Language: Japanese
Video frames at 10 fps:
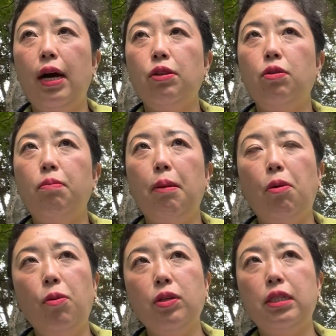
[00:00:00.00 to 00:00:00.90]
あの、まあ、
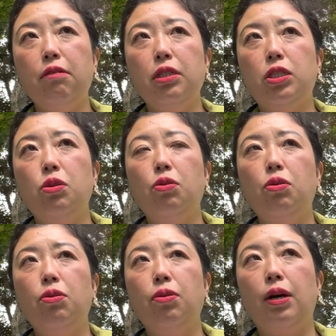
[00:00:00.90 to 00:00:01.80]
桃屋さんは治療
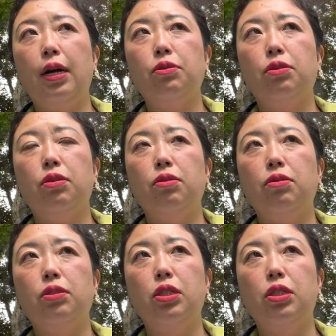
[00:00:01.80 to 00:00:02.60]
方法があるっていう、